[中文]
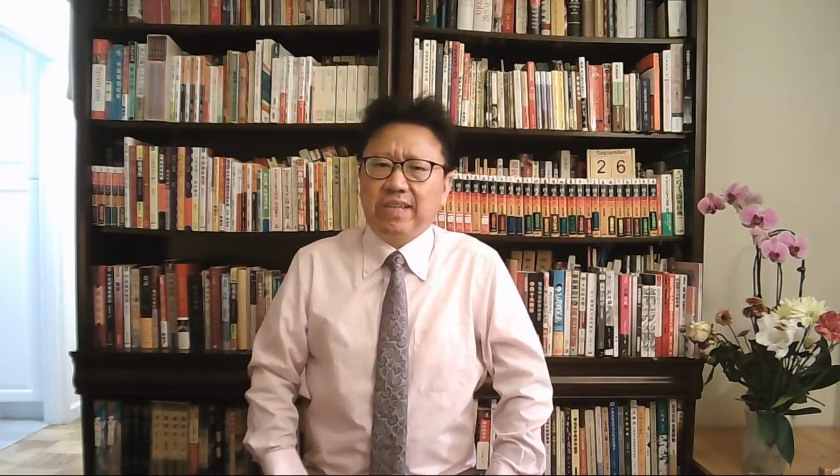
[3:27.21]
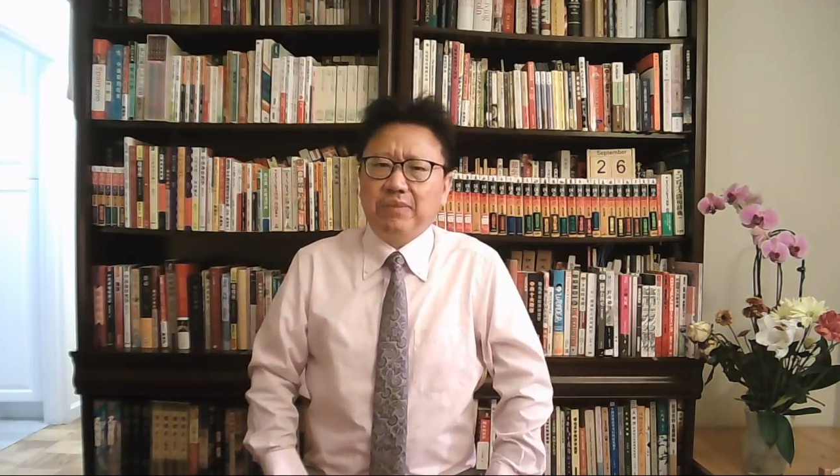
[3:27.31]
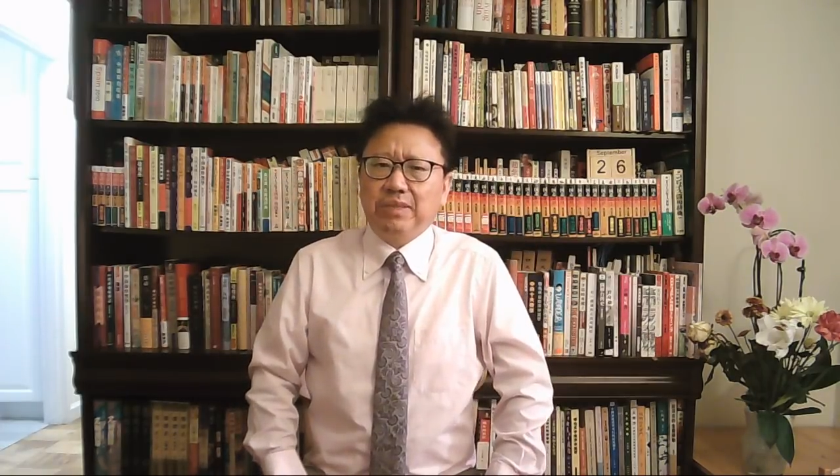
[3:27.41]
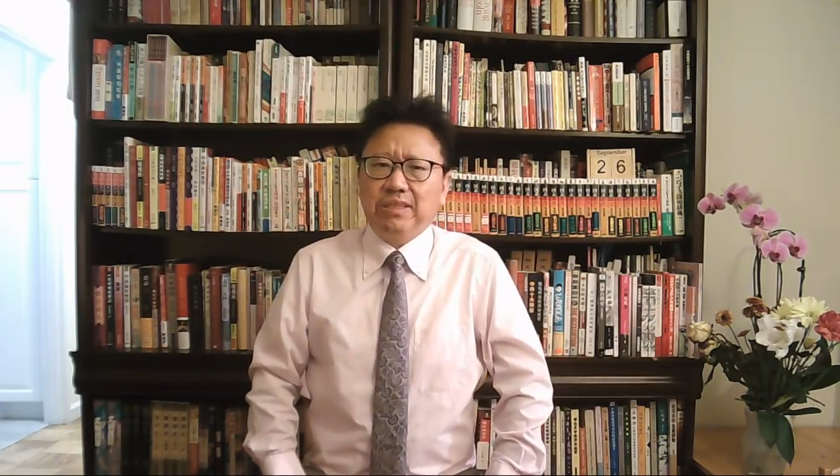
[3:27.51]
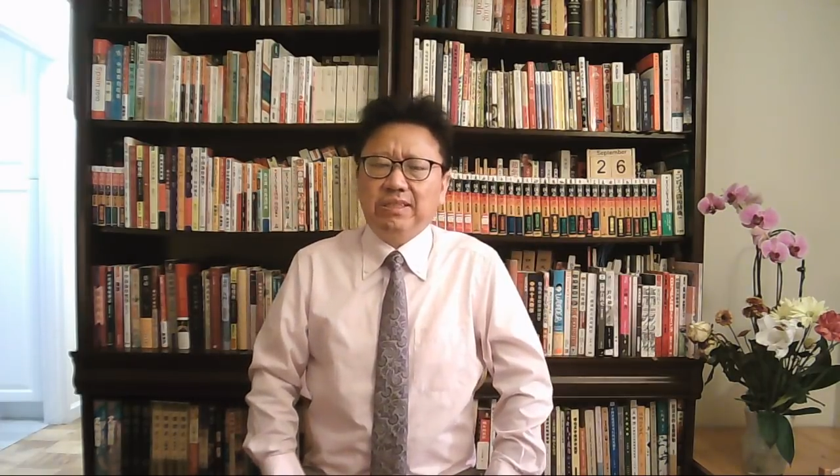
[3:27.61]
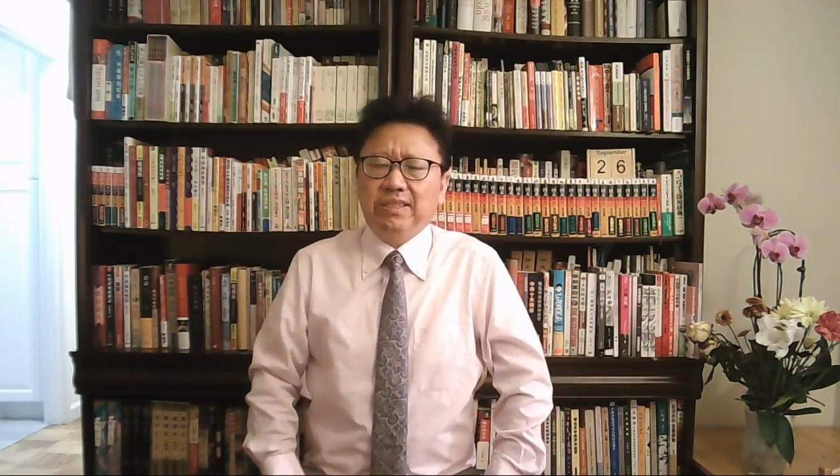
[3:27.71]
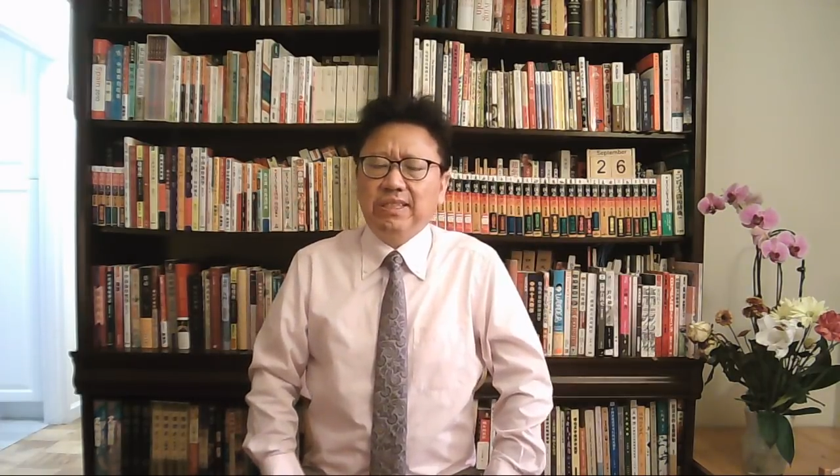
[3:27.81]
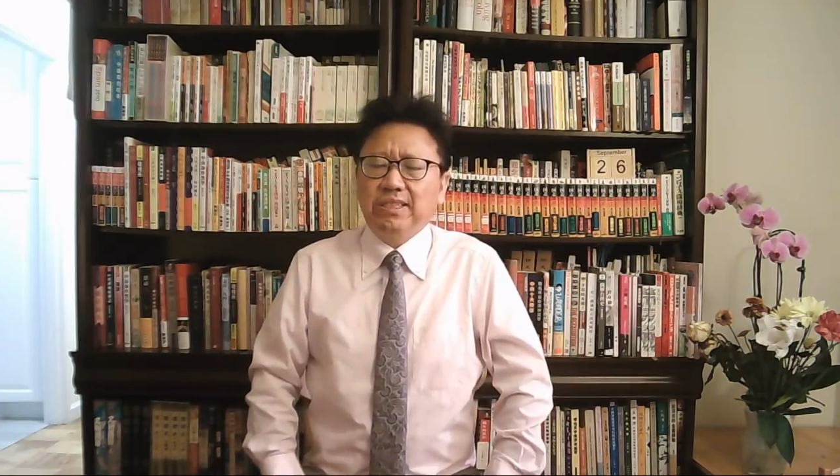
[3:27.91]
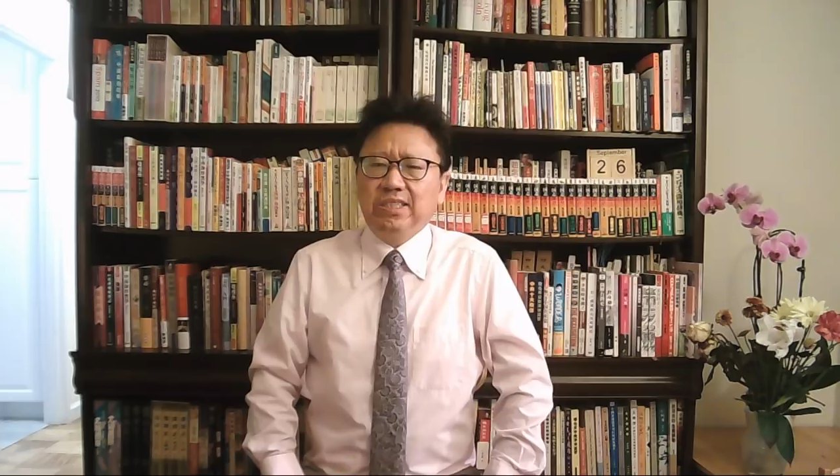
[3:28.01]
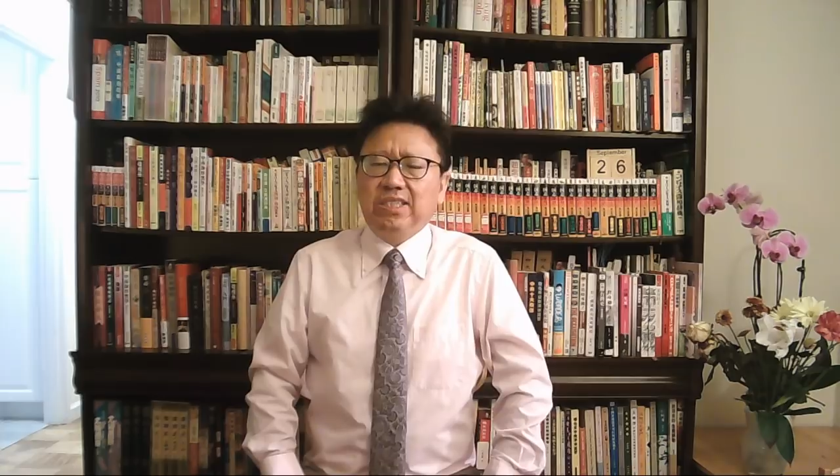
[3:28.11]
他们这个
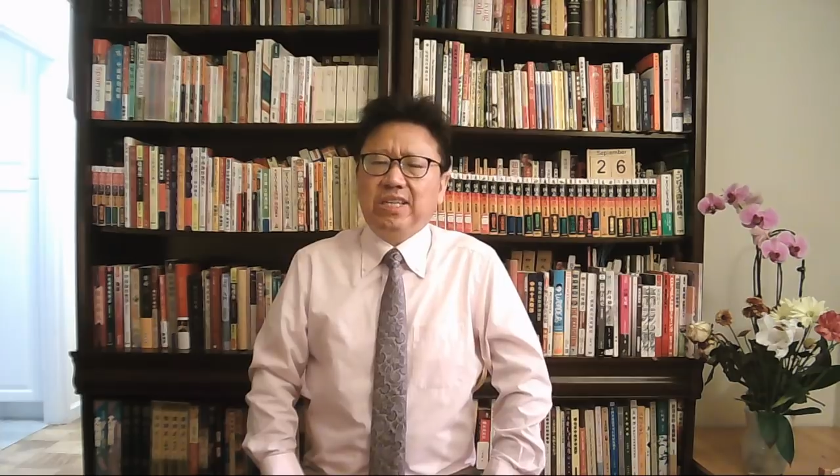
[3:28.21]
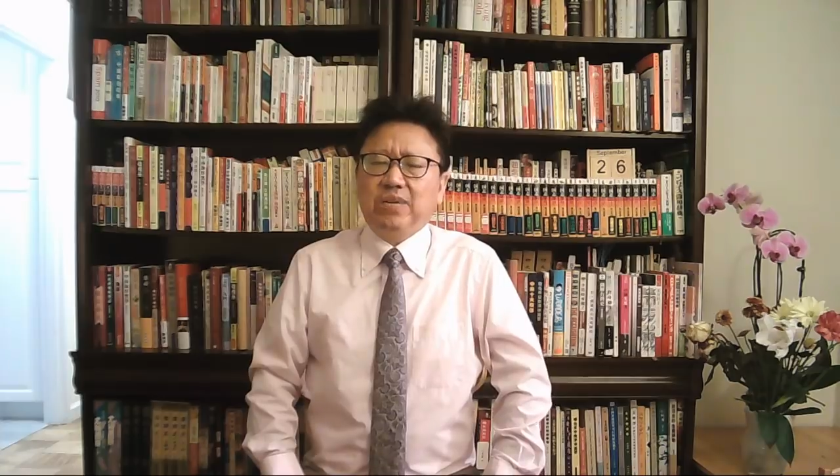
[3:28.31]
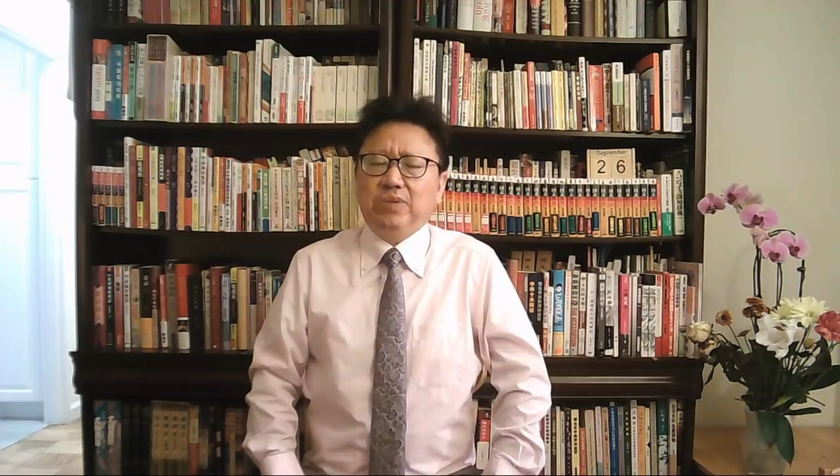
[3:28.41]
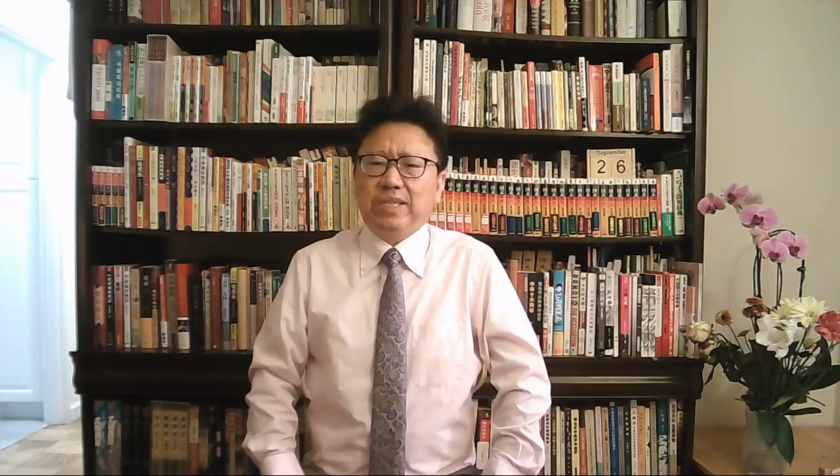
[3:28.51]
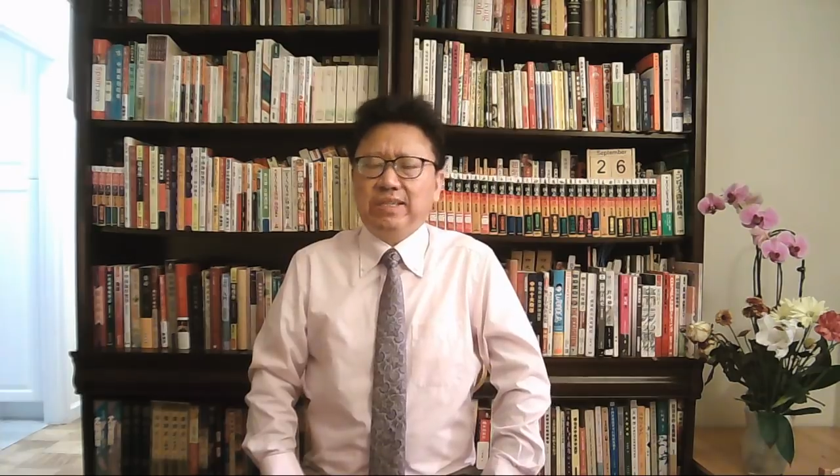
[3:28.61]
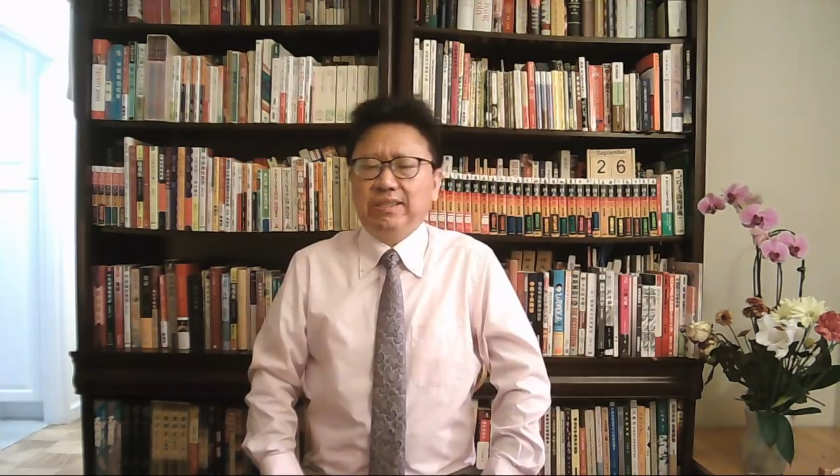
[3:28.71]
其他国家